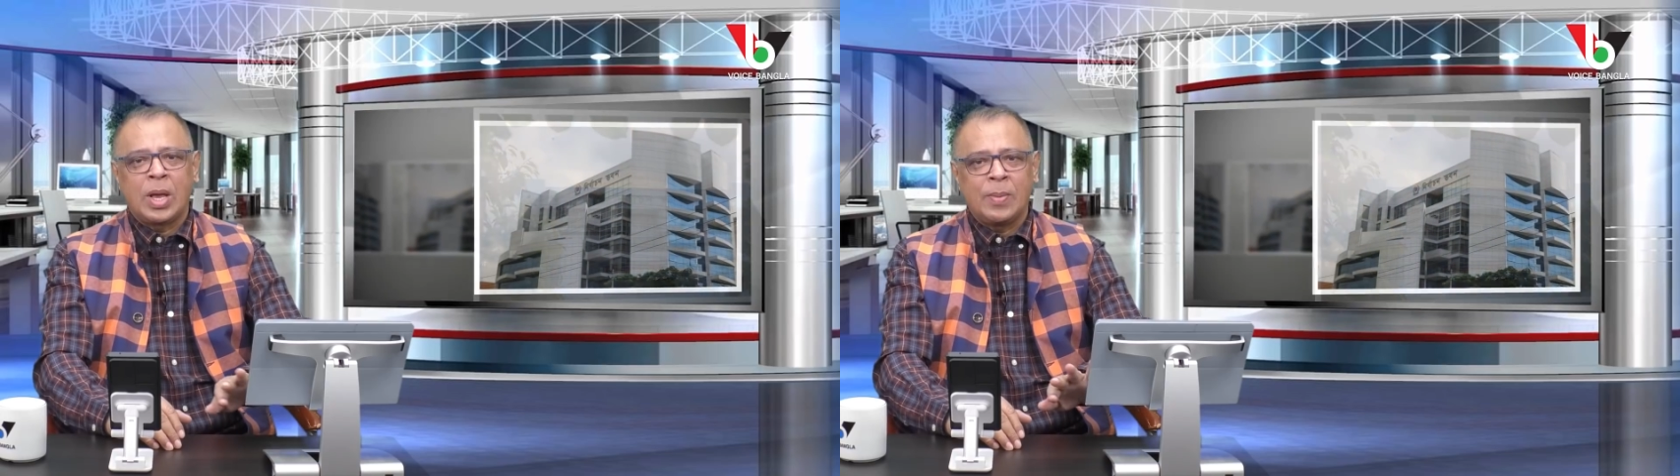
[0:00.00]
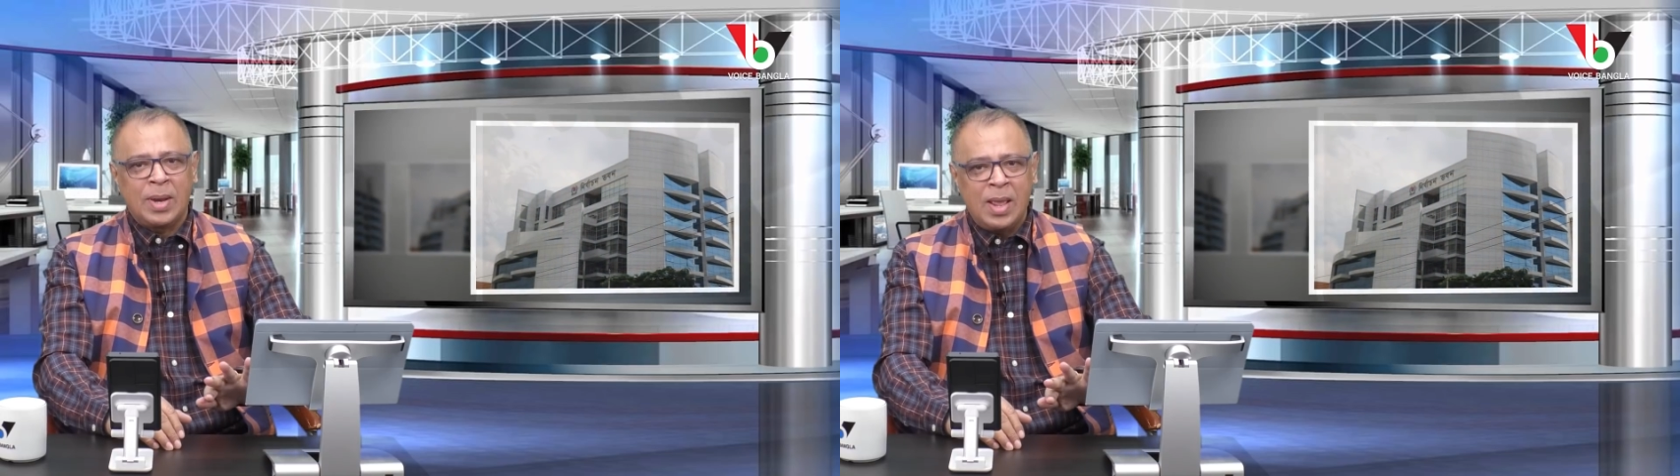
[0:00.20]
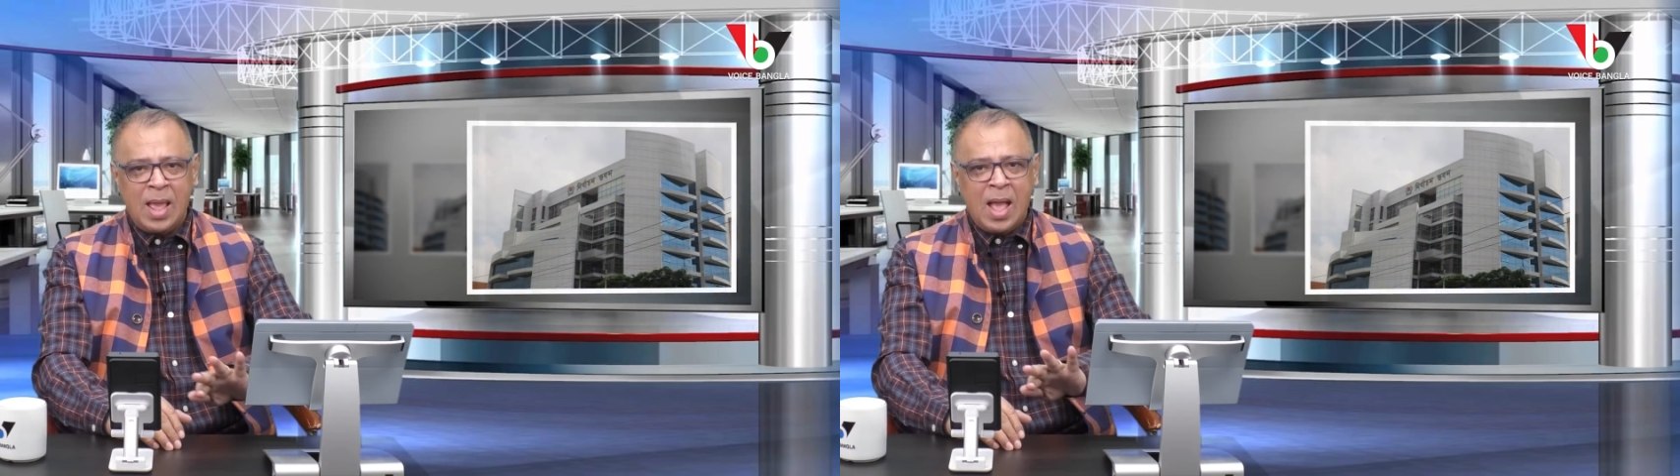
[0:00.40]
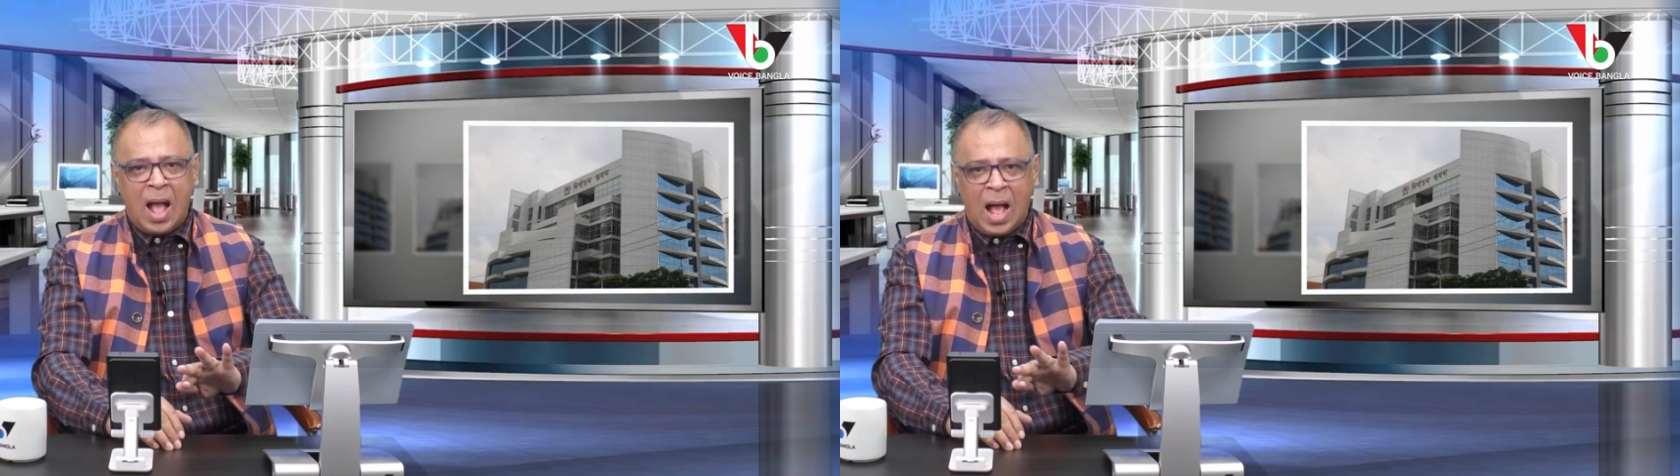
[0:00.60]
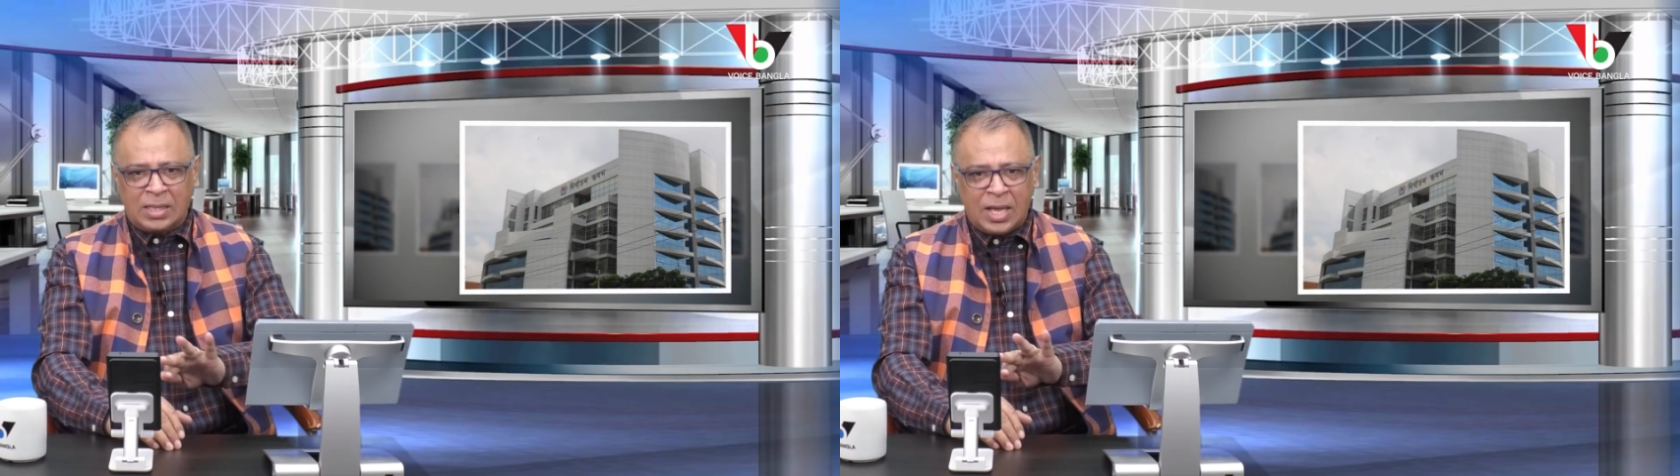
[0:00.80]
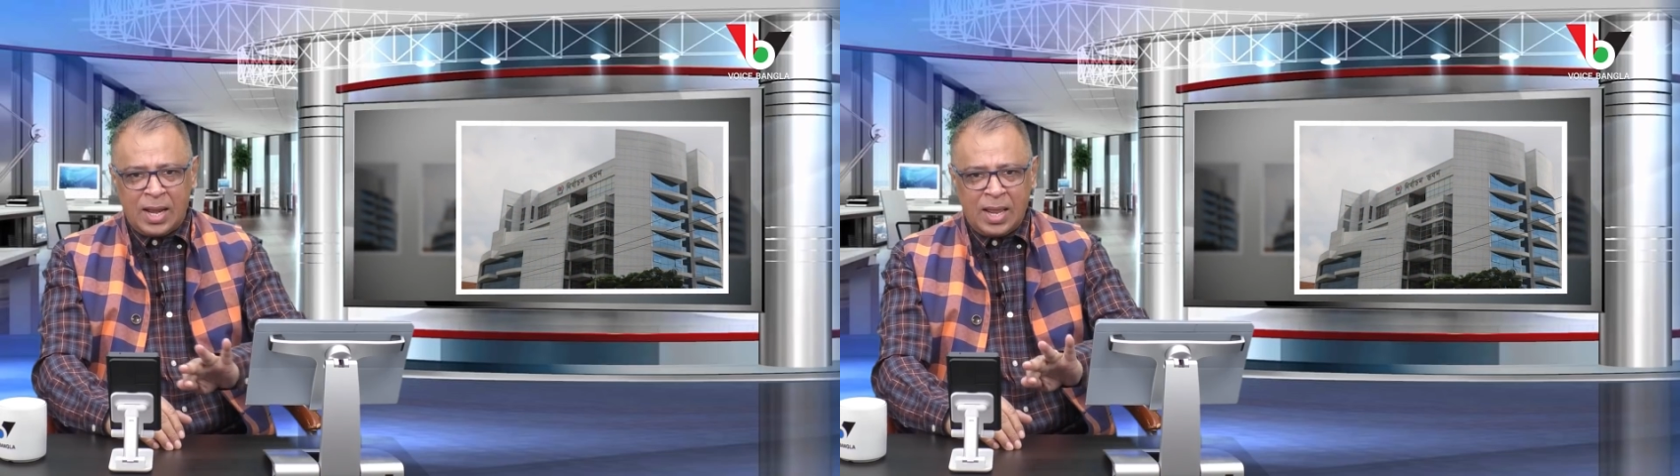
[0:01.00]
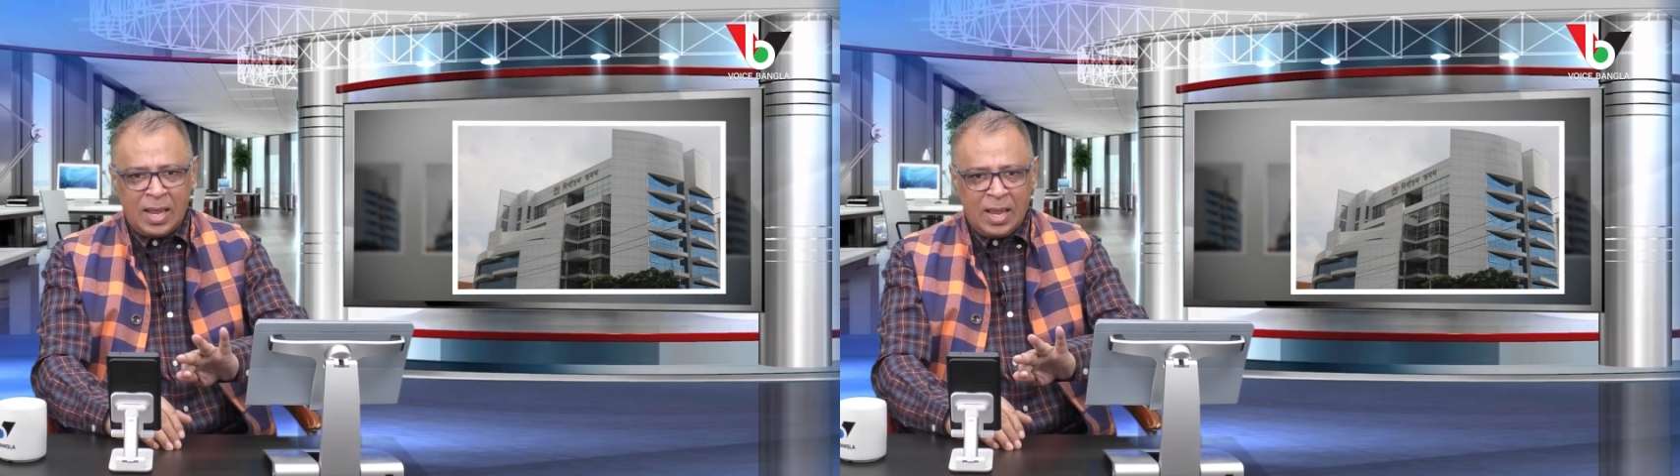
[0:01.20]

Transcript: একেবারে আধারে